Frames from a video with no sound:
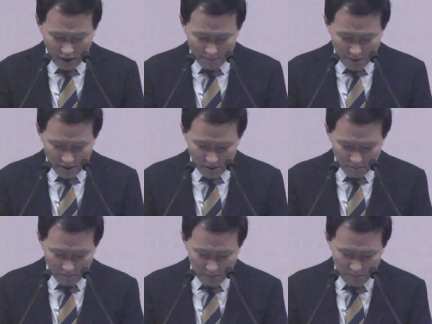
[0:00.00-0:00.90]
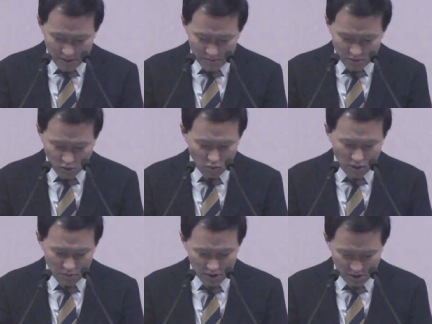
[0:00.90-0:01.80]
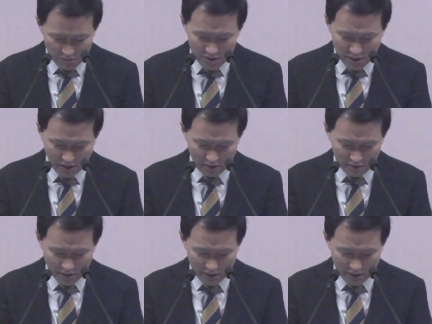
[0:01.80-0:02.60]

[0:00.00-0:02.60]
아빠한테 매 맞으면서 공부하면 힘들잖아요.